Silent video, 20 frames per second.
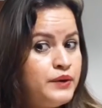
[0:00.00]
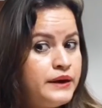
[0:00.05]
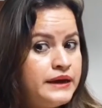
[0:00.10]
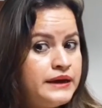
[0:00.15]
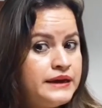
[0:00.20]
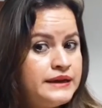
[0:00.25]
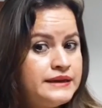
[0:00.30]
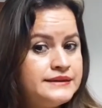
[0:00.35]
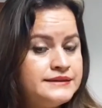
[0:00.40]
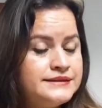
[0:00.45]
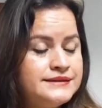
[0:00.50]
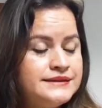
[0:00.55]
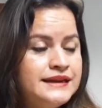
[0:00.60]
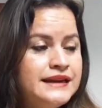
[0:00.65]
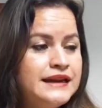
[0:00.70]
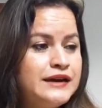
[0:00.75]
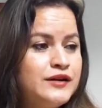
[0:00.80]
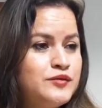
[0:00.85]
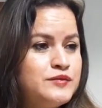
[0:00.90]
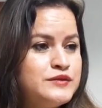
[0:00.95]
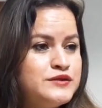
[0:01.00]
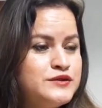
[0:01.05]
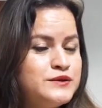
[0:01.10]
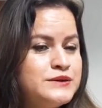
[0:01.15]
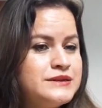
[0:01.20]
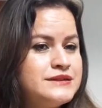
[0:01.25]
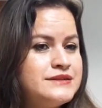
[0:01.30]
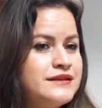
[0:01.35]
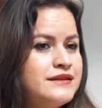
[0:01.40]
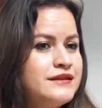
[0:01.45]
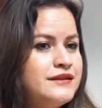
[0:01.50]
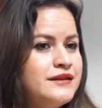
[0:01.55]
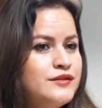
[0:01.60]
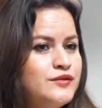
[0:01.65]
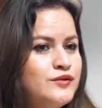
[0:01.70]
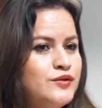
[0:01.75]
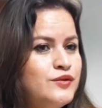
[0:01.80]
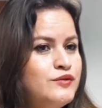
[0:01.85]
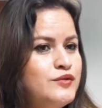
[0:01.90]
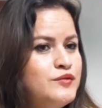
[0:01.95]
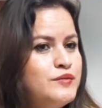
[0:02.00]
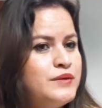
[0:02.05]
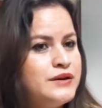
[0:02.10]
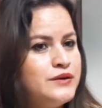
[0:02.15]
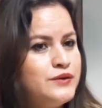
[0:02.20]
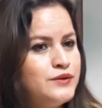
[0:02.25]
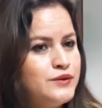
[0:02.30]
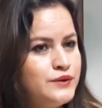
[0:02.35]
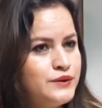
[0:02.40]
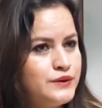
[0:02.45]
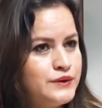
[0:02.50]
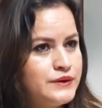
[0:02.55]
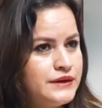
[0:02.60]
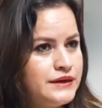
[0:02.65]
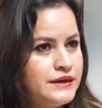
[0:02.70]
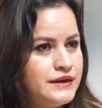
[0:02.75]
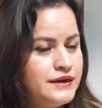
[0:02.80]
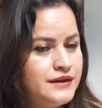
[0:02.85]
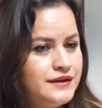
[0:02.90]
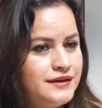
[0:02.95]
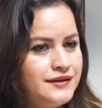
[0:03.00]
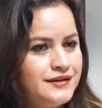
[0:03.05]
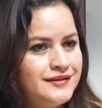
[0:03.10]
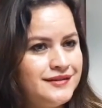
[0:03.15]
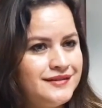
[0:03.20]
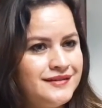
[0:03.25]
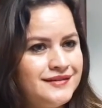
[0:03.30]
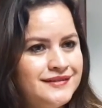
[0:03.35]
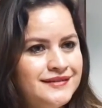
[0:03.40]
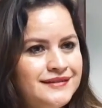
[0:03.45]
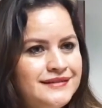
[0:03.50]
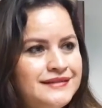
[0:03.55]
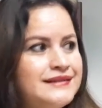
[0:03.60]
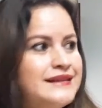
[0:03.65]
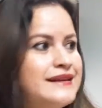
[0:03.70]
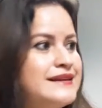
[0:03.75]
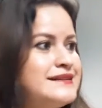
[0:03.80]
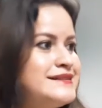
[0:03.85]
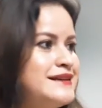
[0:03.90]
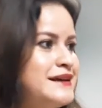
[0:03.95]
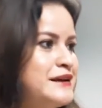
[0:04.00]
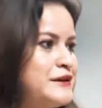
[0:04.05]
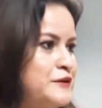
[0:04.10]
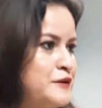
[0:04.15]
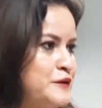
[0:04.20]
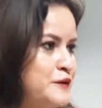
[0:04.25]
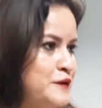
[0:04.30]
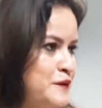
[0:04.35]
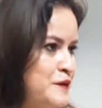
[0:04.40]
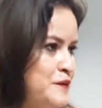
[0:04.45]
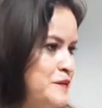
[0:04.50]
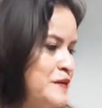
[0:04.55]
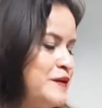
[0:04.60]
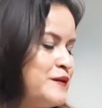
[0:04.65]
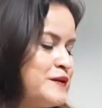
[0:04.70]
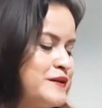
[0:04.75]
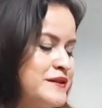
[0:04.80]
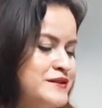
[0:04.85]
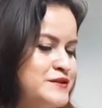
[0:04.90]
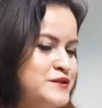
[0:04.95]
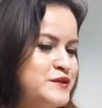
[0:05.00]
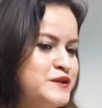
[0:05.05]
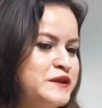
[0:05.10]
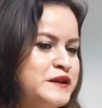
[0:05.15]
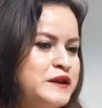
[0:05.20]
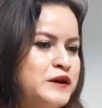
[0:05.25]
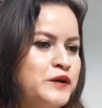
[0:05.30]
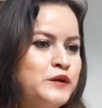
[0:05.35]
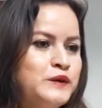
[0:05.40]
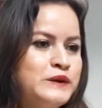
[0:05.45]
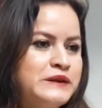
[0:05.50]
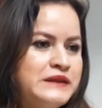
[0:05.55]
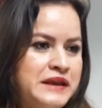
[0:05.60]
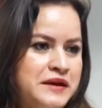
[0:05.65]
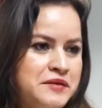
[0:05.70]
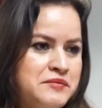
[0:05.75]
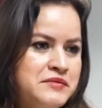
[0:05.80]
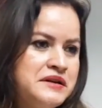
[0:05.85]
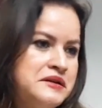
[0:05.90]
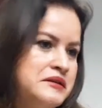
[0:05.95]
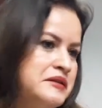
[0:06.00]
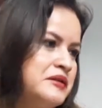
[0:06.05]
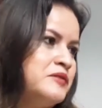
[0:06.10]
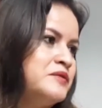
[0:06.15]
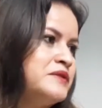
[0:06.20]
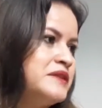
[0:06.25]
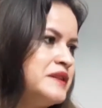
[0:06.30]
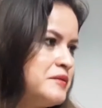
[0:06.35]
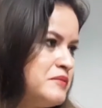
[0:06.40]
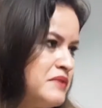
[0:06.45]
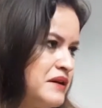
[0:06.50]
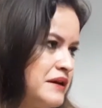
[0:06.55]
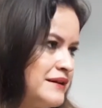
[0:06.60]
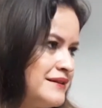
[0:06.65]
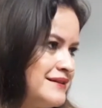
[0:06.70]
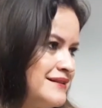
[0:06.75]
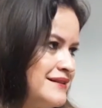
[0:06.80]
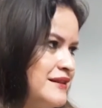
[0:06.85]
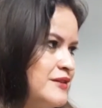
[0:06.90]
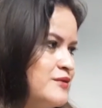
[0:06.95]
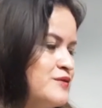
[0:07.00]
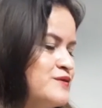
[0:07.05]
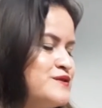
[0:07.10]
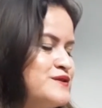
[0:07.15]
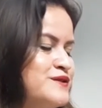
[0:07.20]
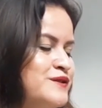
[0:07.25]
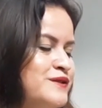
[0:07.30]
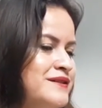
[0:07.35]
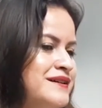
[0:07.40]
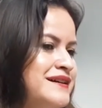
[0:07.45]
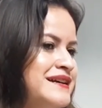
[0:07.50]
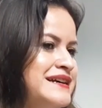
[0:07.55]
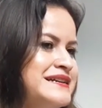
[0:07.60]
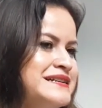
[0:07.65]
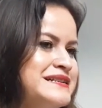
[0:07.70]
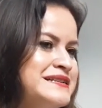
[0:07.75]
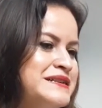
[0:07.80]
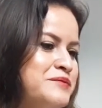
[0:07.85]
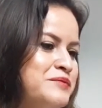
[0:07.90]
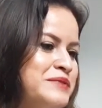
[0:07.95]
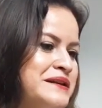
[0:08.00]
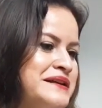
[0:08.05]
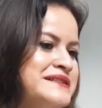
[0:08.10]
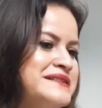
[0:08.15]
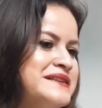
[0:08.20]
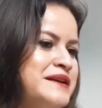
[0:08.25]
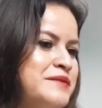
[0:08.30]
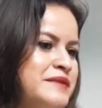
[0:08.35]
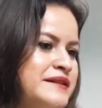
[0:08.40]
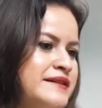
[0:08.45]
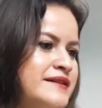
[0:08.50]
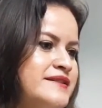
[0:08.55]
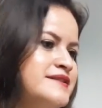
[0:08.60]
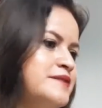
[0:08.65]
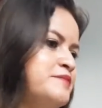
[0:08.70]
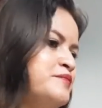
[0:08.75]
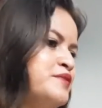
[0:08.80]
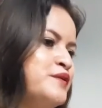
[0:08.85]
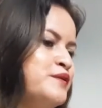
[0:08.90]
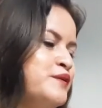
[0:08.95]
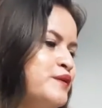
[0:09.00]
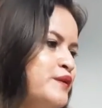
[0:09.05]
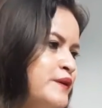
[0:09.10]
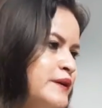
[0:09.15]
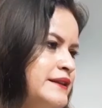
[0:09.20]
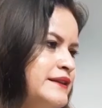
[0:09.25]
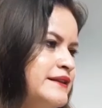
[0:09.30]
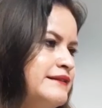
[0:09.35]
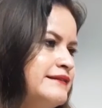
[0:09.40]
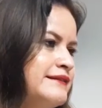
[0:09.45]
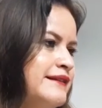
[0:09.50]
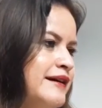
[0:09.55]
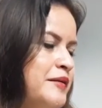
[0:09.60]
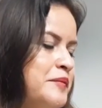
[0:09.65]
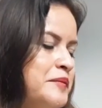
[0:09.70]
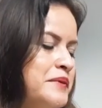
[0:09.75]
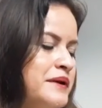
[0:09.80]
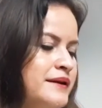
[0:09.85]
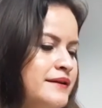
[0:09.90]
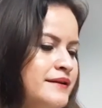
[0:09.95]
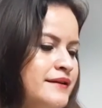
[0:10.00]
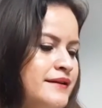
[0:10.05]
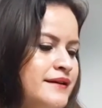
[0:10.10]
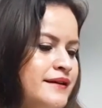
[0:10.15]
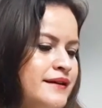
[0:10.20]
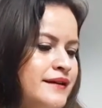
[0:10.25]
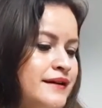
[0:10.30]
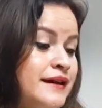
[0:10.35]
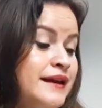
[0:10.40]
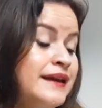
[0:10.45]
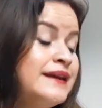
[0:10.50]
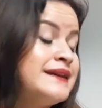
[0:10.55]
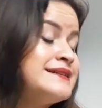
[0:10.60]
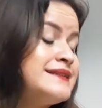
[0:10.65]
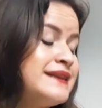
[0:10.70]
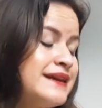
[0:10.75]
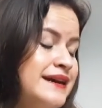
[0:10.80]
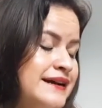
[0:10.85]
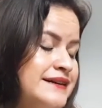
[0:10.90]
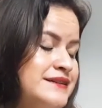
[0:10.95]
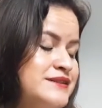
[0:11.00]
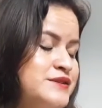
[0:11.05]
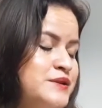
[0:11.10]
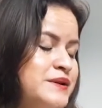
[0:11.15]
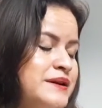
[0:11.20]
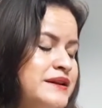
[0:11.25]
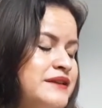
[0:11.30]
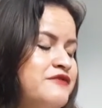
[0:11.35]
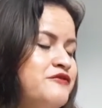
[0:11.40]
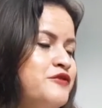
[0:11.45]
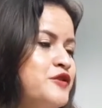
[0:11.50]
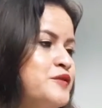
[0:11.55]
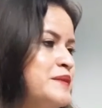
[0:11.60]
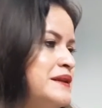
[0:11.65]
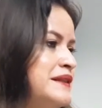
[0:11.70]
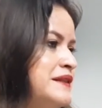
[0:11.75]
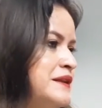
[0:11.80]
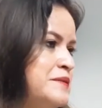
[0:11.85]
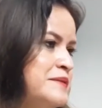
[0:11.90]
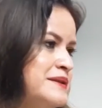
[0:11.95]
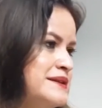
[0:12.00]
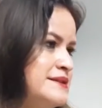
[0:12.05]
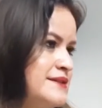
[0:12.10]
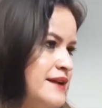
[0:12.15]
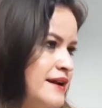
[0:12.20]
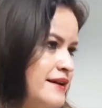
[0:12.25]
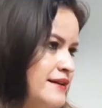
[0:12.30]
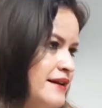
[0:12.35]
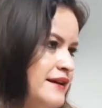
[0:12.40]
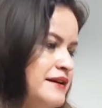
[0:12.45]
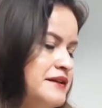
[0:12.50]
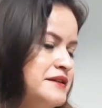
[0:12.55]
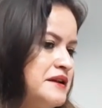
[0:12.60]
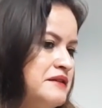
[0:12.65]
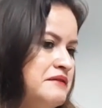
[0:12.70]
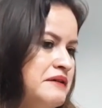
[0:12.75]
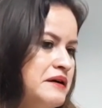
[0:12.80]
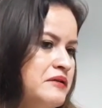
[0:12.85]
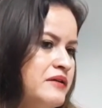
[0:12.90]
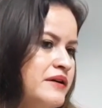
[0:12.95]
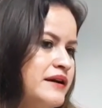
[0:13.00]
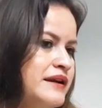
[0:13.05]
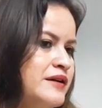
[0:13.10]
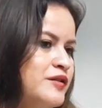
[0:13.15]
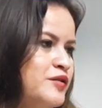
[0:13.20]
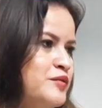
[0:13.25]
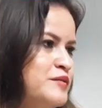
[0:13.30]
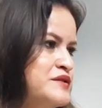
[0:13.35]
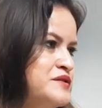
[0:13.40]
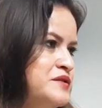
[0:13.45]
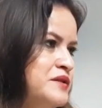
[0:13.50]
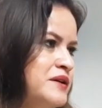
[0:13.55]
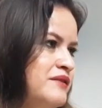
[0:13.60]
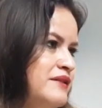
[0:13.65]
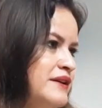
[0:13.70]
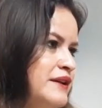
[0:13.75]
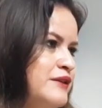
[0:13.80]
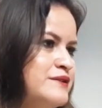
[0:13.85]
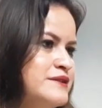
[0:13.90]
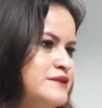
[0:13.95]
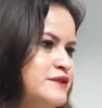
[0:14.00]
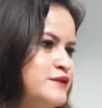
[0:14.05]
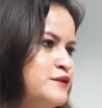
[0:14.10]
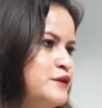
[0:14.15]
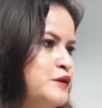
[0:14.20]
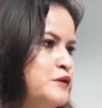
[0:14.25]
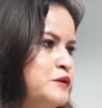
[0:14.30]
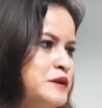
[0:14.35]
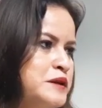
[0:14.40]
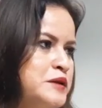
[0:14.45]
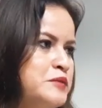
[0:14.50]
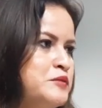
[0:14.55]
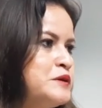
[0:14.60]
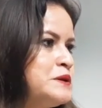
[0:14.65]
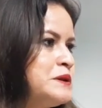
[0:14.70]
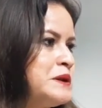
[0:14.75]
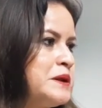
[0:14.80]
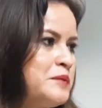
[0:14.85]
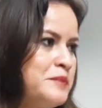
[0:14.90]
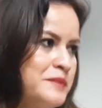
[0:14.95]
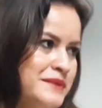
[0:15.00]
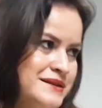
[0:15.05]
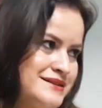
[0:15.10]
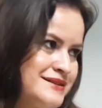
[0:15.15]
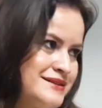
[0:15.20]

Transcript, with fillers: Pues en la comisión este día no hubo mayor... Eh, desarrollos, mejor dicho, de ningún tema, ningún tema en, discusión, simple y sencillamente se aprobó el dictamen, en este caso el informe trimestral, que es el trabajo que la Comisión ha venido haciendo los últimos tres